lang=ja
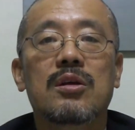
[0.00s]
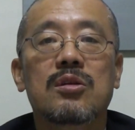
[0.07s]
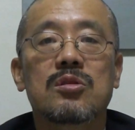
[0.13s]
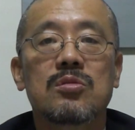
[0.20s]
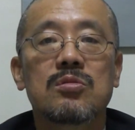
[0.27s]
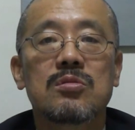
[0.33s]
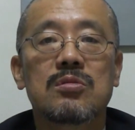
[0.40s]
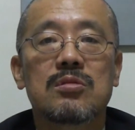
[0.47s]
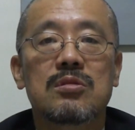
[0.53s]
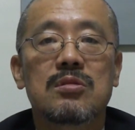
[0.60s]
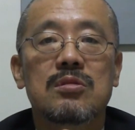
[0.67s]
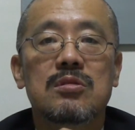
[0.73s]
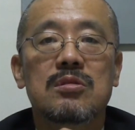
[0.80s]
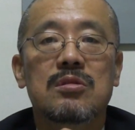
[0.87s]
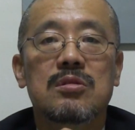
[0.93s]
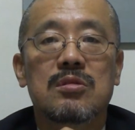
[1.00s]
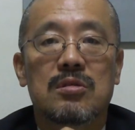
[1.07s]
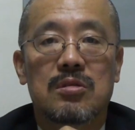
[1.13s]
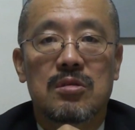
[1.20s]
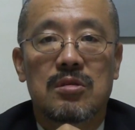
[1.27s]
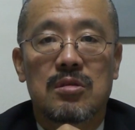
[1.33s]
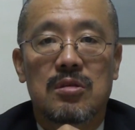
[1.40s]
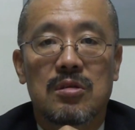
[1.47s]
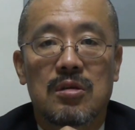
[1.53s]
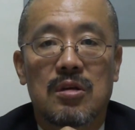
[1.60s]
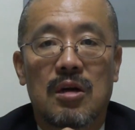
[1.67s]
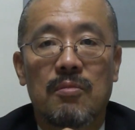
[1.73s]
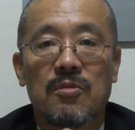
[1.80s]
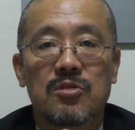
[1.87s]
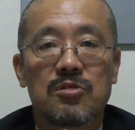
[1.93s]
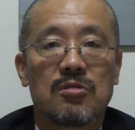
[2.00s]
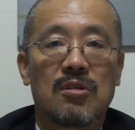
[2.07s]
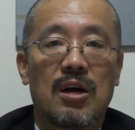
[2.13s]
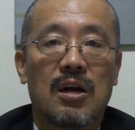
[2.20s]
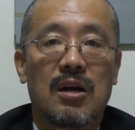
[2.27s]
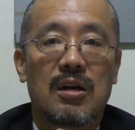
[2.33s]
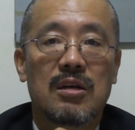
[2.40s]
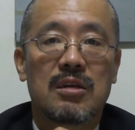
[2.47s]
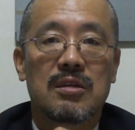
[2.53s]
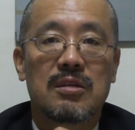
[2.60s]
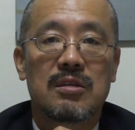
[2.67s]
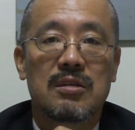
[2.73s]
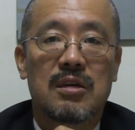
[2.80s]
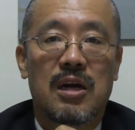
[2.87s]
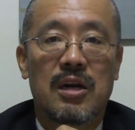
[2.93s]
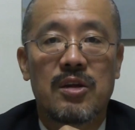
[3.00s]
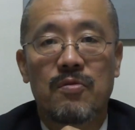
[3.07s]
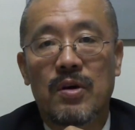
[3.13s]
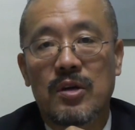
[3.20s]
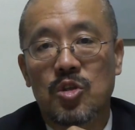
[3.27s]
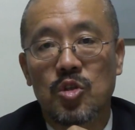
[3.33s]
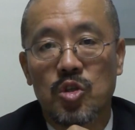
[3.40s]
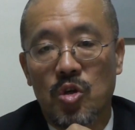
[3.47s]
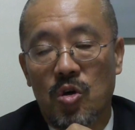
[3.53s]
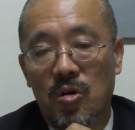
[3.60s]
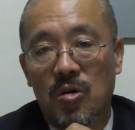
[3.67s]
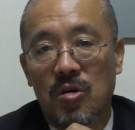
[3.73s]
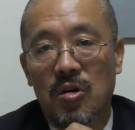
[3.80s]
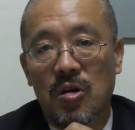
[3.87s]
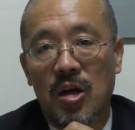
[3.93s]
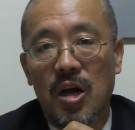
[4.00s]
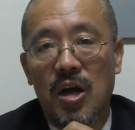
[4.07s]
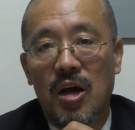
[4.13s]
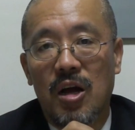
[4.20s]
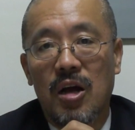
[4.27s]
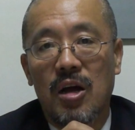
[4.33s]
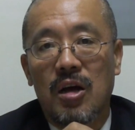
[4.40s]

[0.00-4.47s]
その官房長官あるいは首相が